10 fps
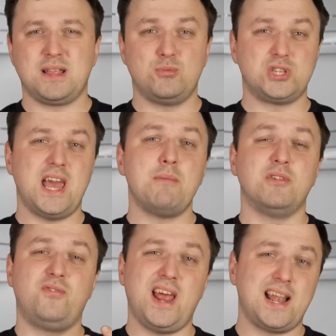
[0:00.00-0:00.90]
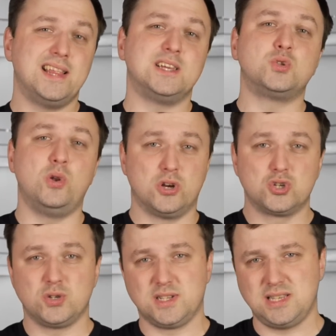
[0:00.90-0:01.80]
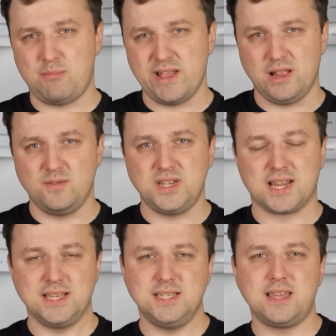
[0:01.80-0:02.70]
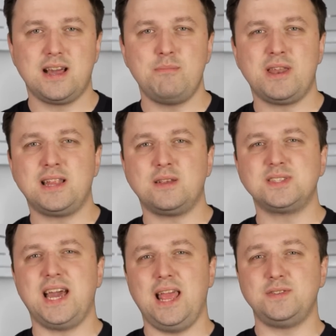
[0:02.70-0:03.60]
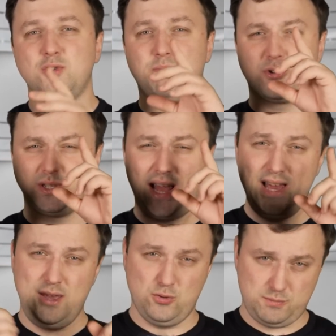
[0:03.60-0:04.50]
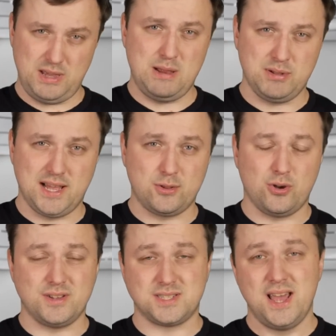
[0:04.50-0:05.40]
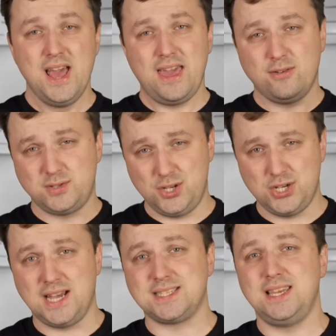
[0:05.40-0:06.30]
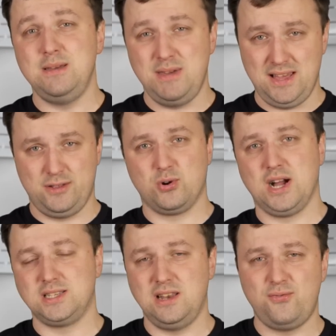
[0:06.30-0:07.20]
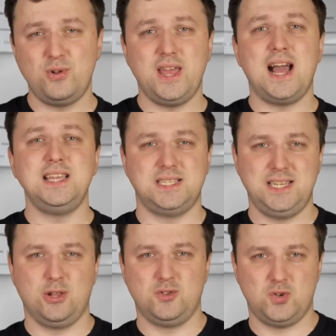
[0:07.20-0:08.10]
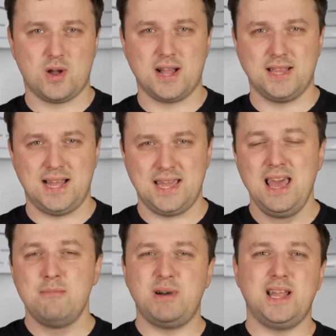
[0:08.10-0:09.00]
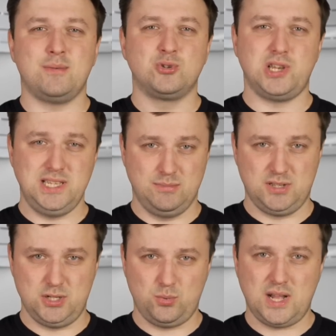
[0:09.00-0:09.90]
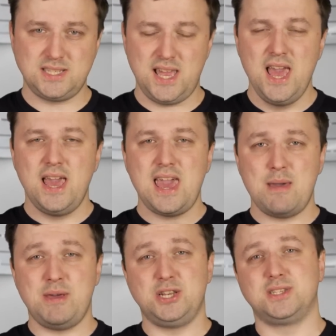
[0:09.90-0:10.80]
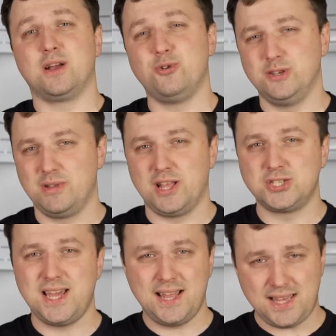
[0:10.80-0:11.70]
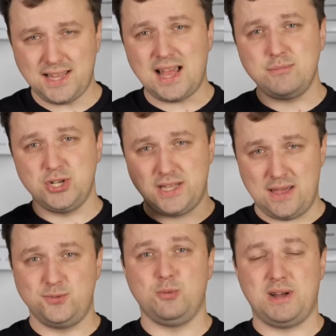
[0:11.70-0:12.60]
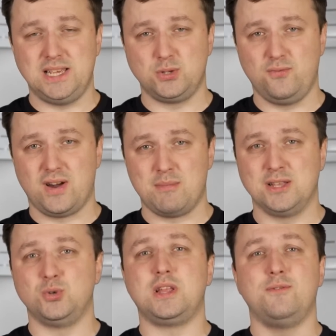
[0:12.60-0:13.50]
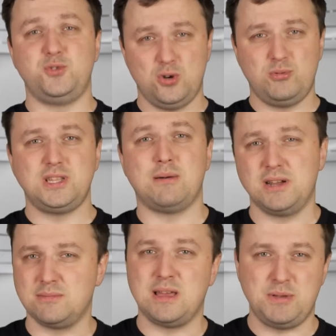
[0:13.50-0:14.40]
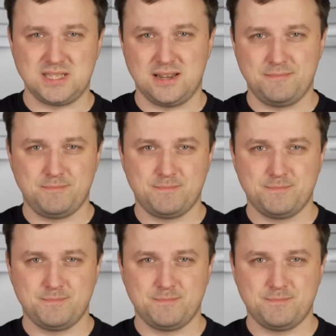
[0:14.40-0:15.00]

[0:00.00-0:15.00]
потому что Apple вряд ли настолько жестко забанила всех российских операторов, скорее всего, просто они не успели подготовиться. И вот сейчас, имея на руках телефоны, они сделают все как надо. Поэтому следим за ситуацией и опять же заходим на наш сайт и там читаем всю полезную информацию. Там все будет об этом написано.